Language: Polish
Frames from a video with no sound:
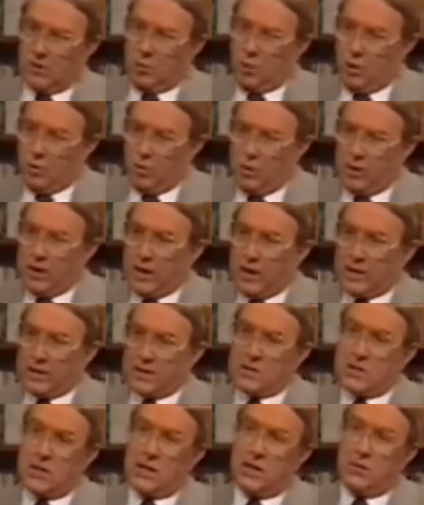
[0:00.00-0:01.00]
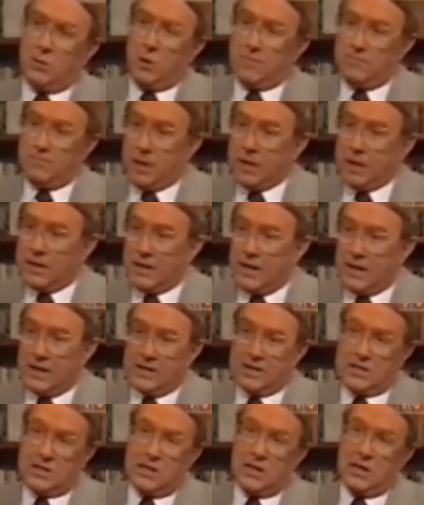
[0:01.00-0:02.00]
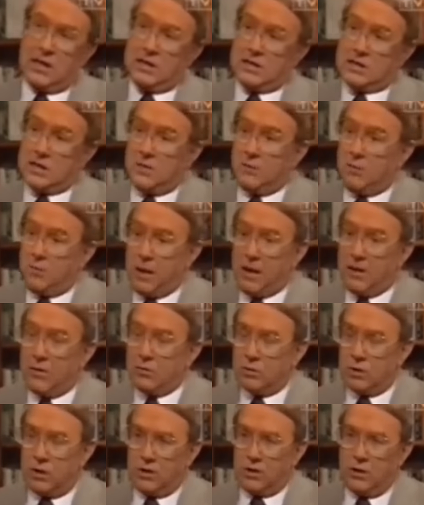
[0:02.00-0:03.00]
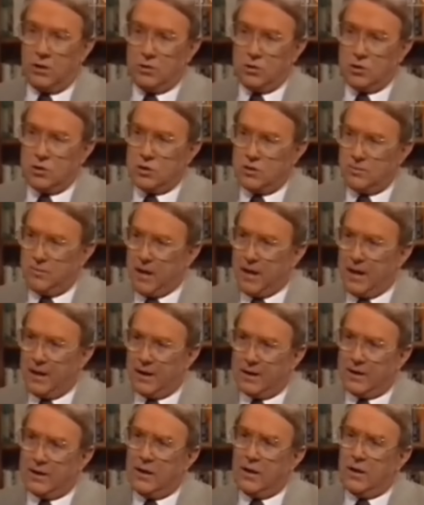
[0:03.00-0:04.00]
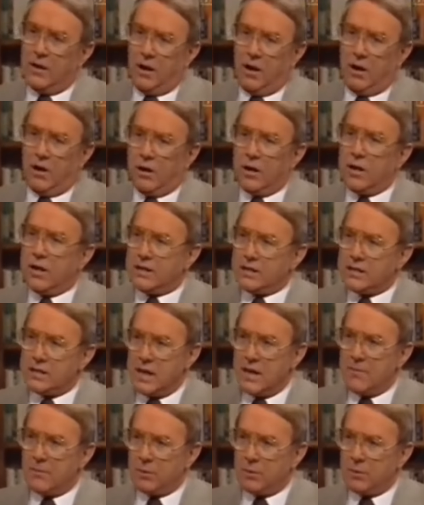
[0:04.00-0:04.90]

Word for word: uh, ponieważ niektórzy przedstawiciele mediów nie akceptują tego, co chcieliśmy